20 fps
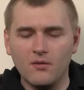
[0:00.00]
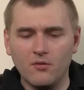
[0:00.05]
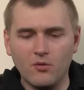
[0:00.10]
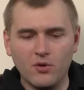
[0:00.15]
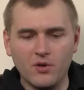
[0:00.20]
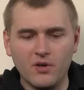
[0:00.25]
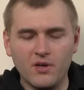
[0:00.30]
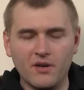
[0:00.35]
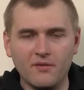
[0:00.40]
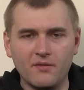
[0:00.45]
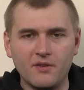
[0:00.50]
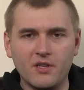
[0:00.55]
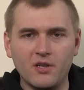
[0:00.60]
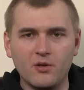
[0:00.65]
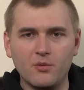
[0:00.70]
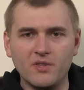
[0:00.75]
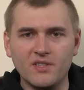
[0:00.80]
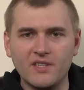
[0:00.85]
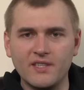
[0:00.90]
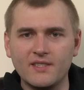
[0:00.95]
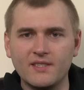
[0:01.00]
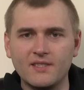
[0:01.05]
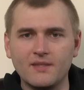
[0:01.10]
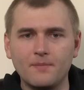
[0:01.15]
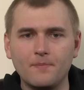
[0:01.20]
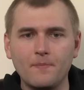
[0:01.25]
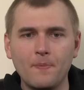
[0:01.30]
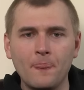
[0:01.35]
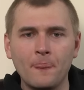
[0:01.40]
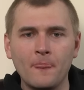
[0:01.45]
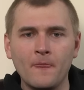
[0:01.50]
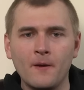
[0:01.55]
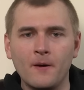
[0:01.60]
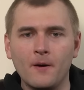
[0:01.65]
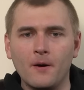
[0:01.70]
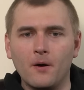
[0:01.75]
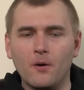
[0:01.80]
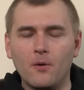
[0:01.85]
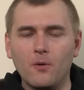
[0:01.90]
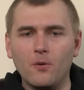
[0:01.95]
wurde dann wieder übersetzt.
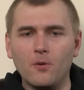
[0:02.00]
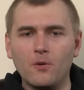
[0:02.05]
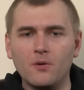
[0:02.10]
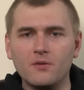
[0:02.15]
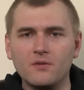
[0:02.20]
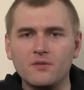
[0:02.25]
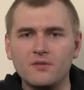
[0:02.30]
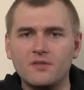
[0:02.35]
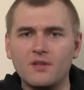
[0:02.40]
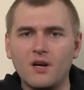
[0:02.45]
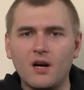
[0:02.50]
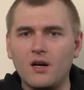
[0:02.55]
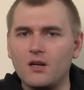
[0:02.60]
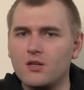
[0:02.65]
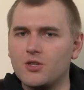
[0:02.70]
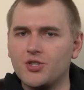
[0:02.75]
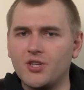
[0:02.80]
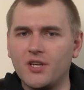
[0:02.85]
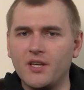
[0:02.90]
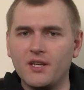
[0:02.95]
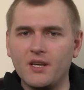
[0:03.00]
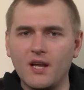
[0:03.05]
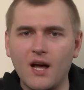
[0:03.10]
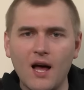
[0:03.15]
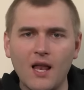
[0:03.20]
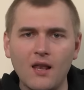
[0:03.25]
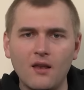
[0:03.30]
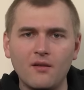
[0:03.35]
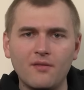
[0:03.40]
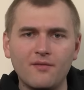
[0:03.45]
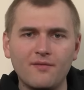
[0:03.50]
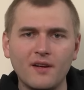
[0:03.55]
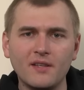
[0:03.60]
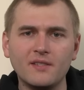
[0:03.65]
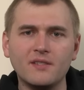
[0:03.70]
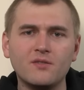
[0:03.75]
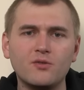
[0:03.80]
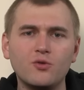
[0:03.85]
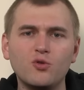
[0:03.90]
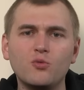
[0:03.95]
Und da stehen alle
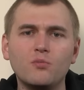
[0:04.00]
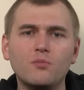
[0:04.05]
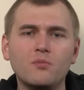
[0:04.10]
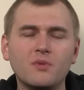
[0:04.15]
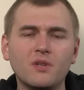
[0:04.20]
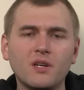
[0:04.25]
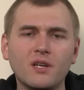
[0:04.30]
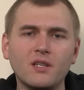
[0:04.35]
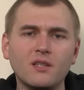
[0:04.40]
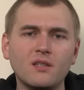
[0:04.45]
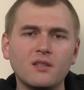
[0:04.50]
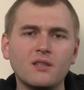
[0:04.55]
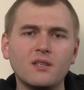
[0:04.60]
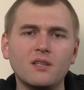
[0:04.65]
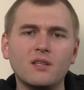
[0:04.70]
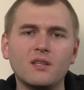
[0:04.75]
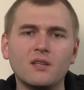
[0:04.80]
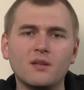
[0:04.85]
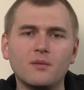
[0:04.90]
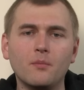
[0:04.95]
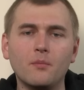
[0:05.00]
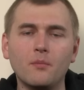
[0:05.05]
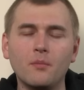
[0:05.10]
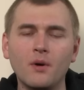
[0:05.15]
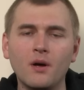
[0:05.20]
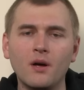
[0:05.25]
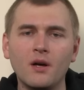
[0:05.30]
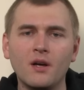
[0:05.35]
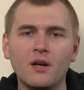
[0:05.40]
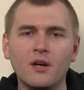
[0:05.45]
Fasstypen drin, die im